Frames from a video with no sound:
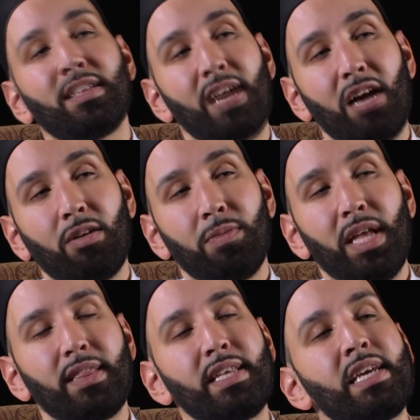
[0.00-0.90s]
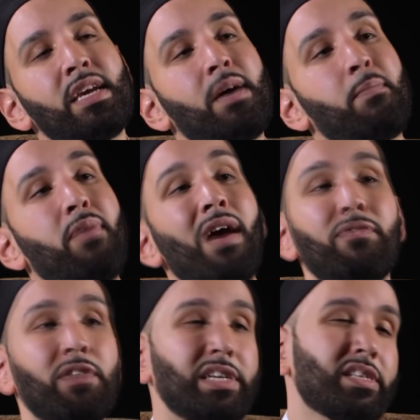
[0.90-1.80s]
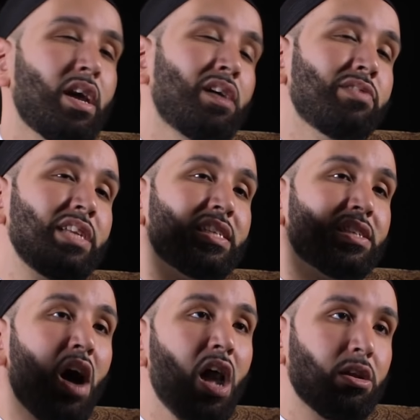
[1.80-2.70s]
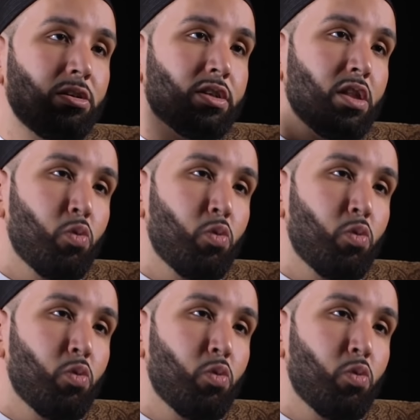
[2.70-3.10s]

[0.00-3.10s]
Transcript: поклоняющимся подобно моему превосходству